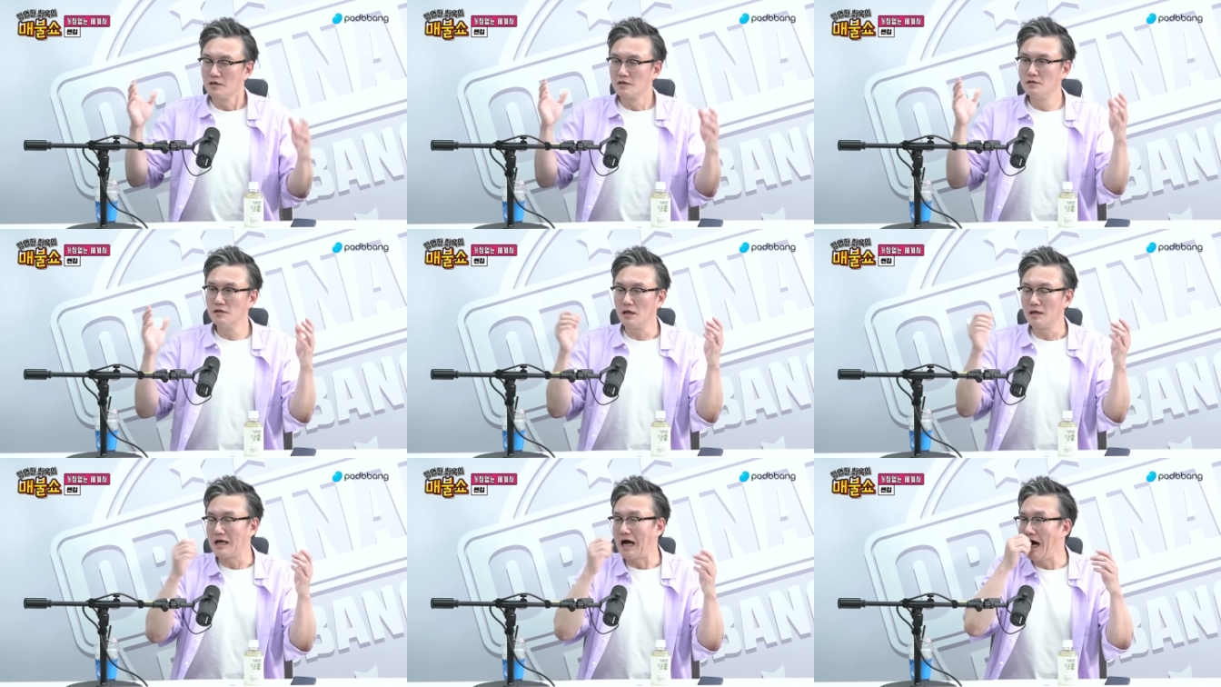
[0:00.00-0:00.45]

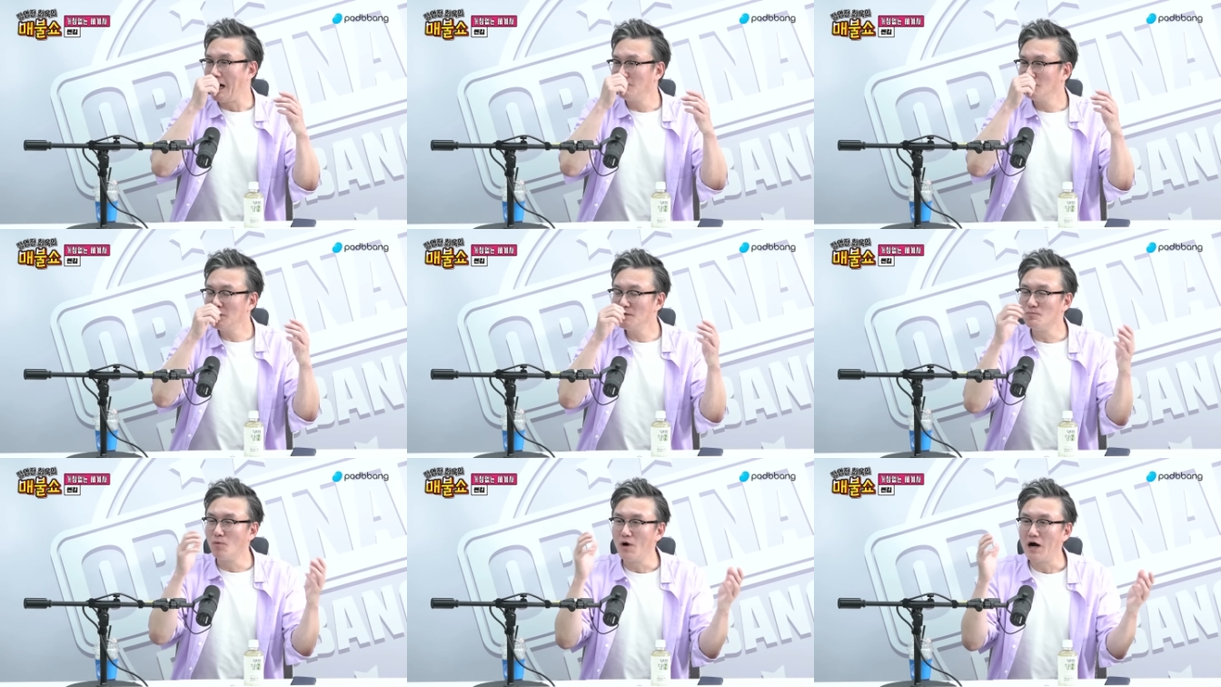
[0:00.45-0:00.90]
그,
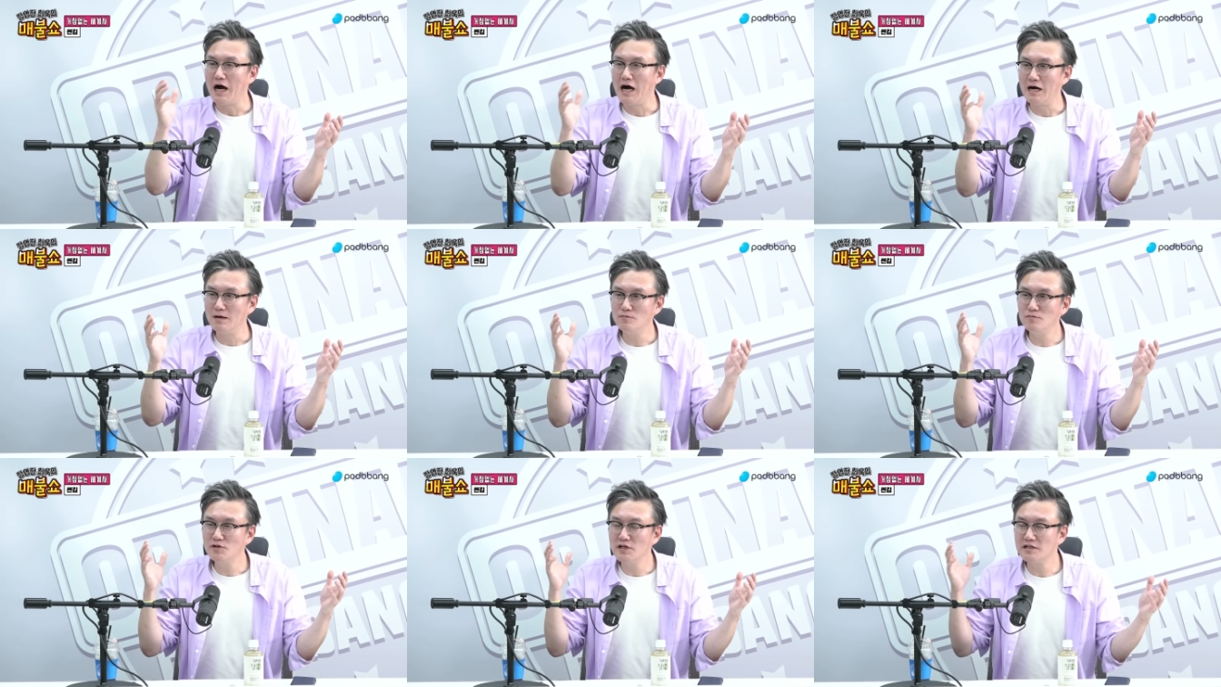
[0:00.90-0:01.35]
아무리
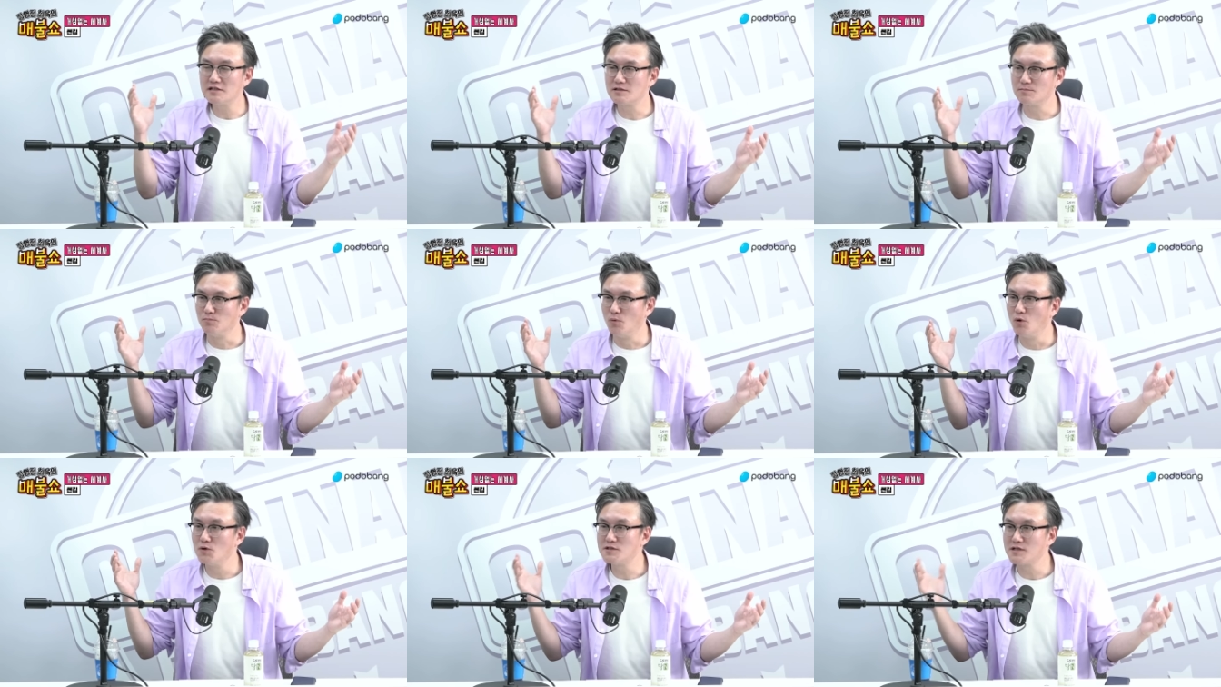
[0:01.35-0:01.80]
아무리
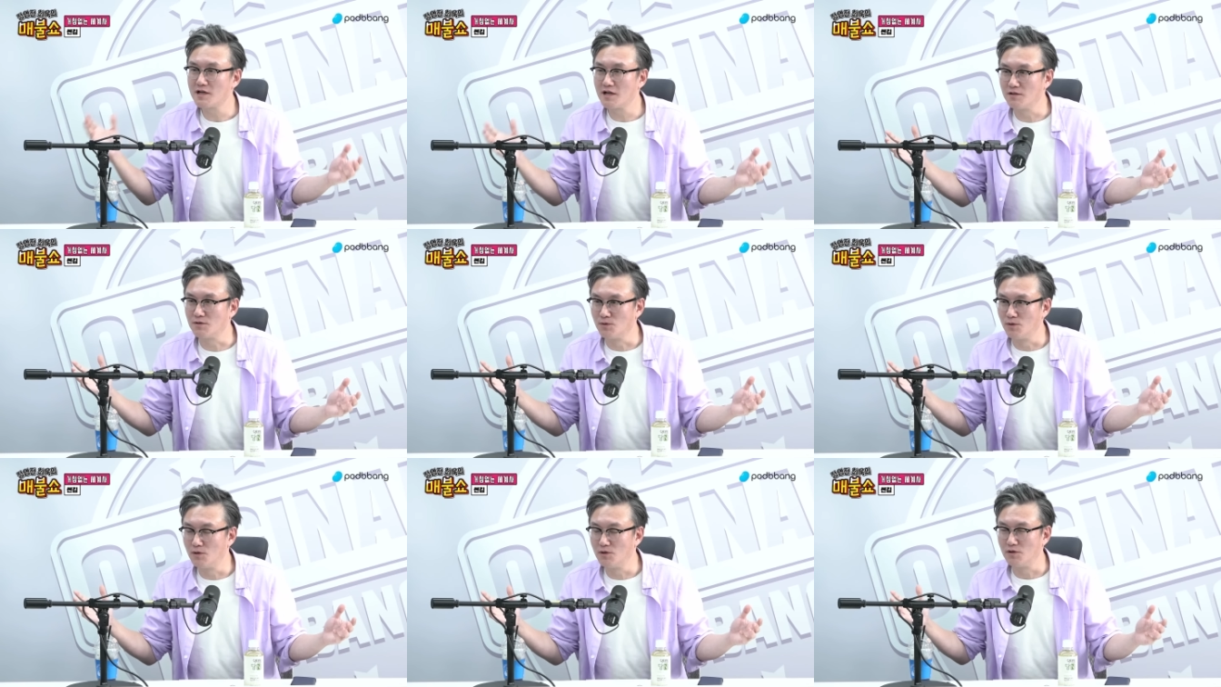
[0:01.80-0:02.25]
못
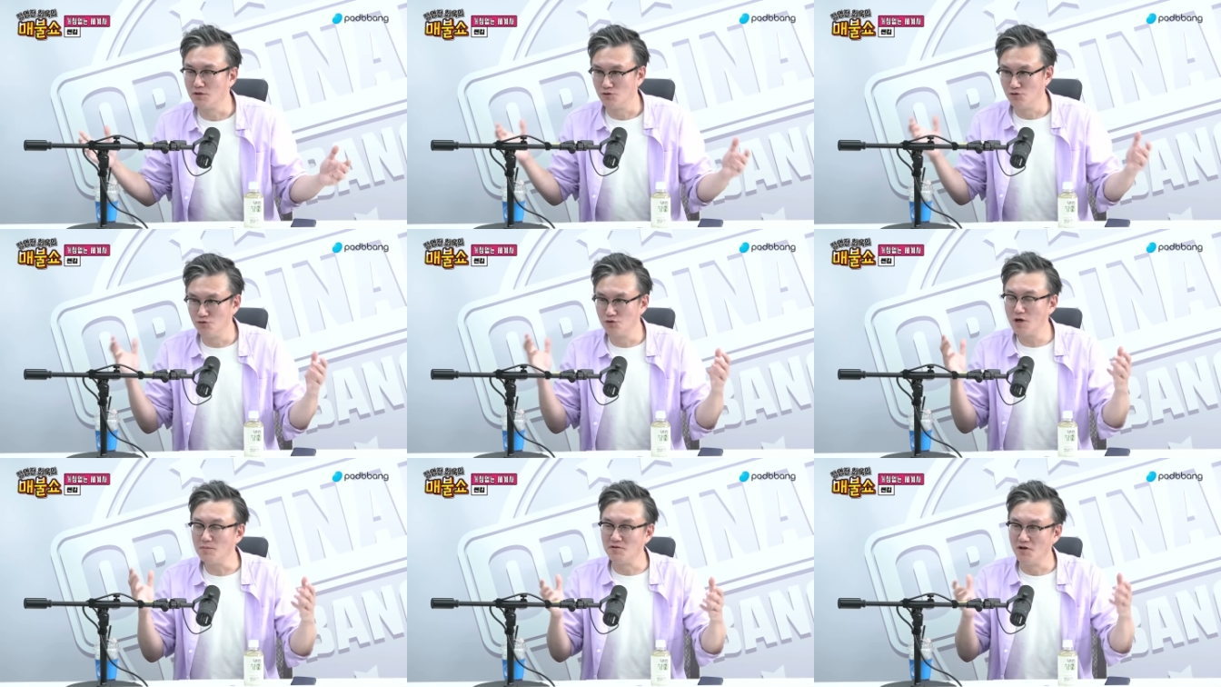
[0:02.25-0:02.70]
살아도
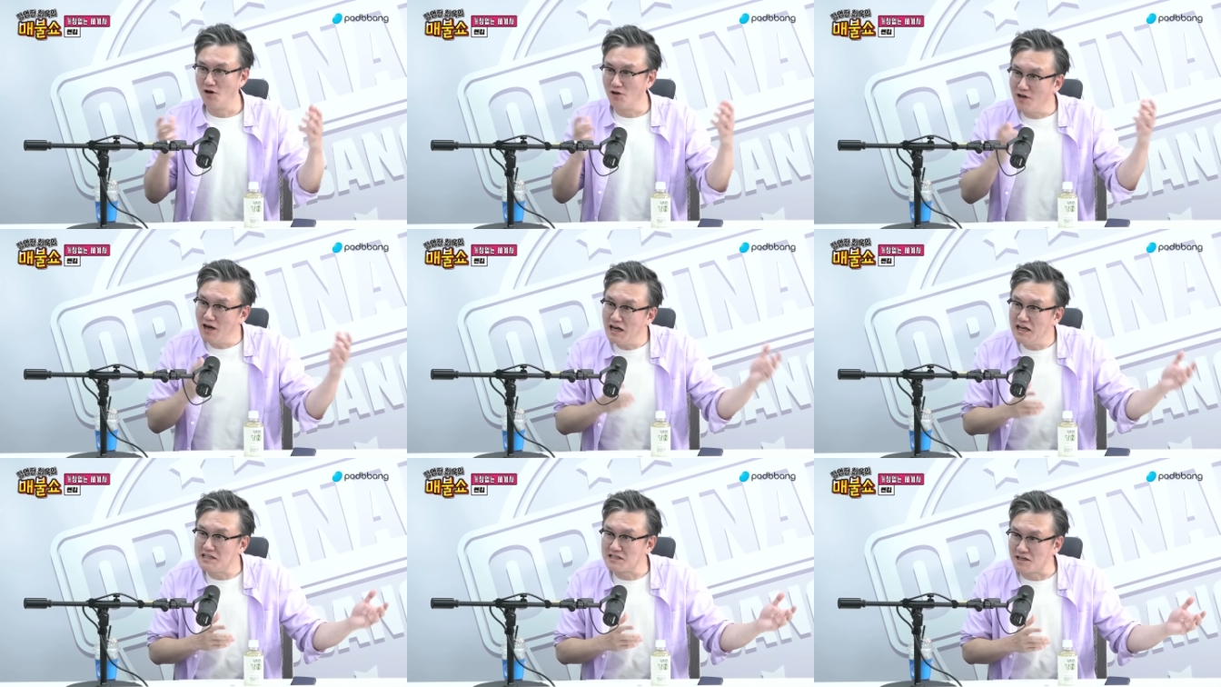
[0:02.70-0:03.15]
유럽
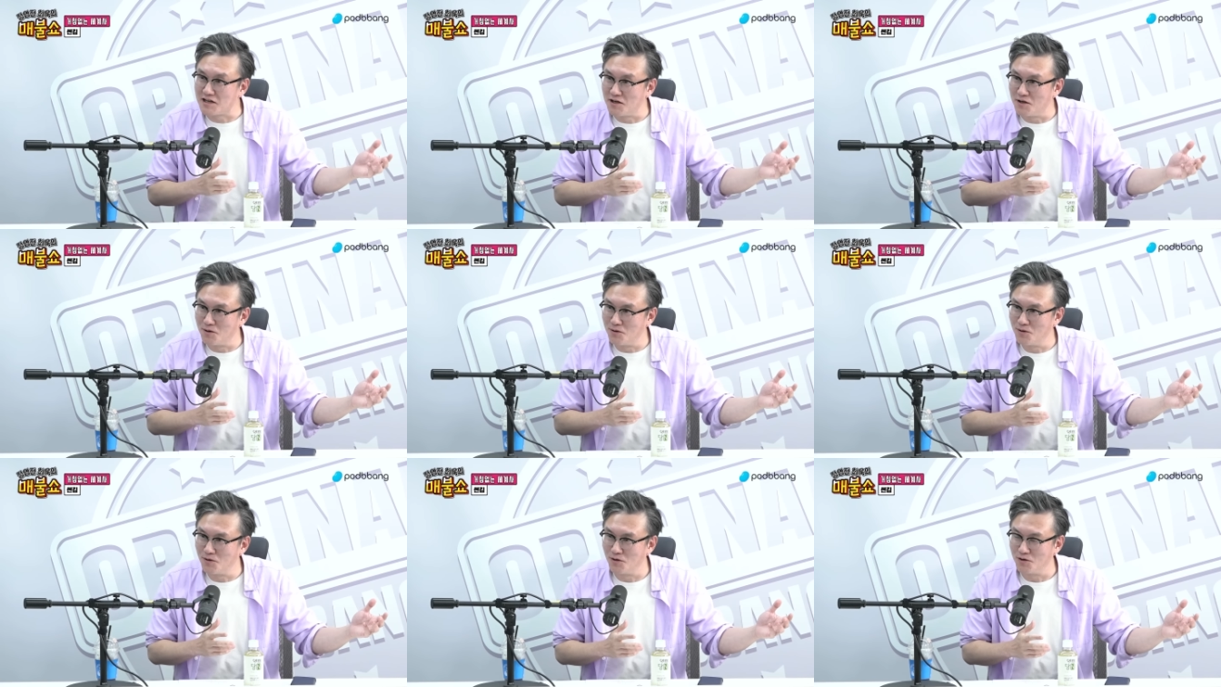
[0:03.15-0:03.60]

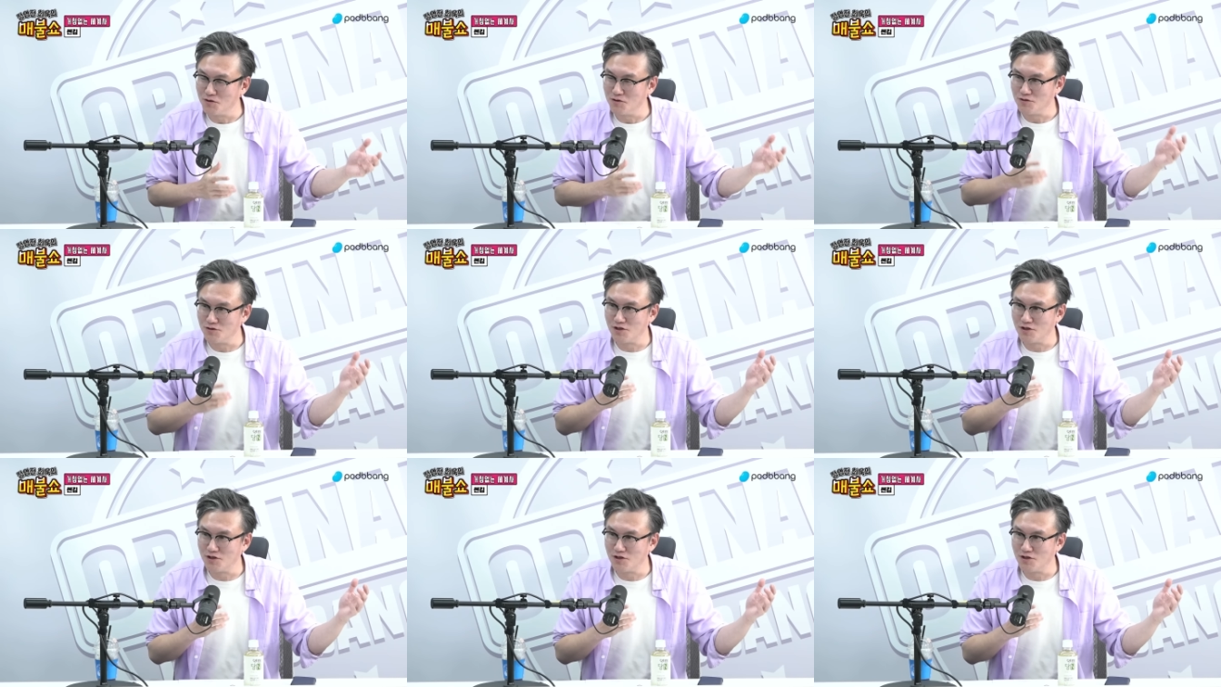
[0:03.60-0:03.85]
열강이잖아요. 음.